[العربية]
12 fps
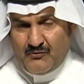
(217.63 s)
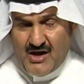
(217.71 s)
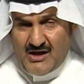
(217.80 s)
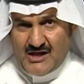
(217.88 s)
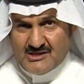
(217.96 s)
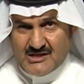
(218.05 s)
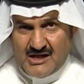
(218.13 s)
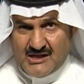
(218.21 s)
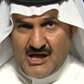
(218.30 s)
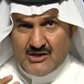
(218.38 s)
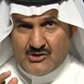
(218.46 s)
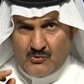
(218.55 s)
فليس
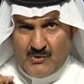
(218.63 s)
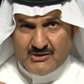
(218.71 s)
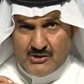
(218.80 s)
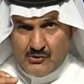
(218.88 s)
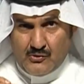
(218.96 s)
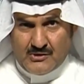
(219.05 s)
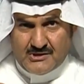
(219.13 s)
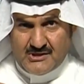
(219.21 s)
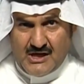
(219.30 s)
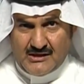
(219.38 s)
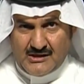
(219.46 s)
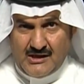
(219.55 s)
لديها سوى الصندوق
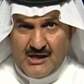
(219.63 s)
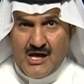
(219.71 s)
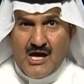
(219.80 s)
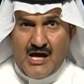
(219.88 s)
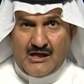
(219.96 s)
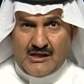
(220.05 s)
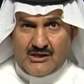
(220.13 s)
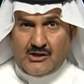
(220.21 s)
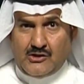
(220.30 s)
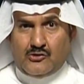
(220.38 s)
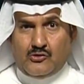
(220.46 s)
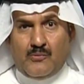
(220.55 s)
السيادي الذي
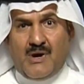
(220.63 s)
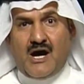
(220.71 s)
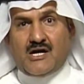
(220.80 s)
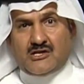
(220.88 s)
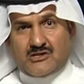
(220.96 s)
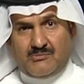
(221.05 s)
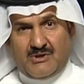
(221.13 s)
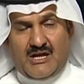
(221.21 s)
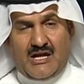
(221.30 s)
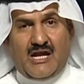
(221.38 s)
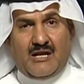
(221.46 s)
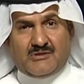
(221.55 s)
تمارس من
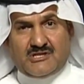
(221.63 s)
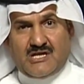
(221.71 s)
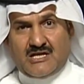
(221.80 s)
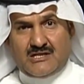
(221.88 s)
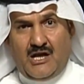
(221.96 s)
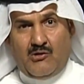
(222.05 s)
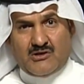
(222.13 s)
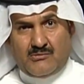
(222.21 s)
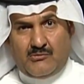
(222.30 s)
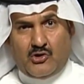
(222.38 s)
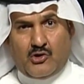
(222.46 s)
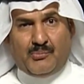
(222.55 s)
خلال الابتزاز العواصم
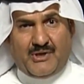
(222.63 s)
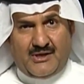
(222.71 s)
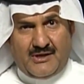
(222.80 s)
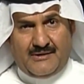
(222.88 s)
هل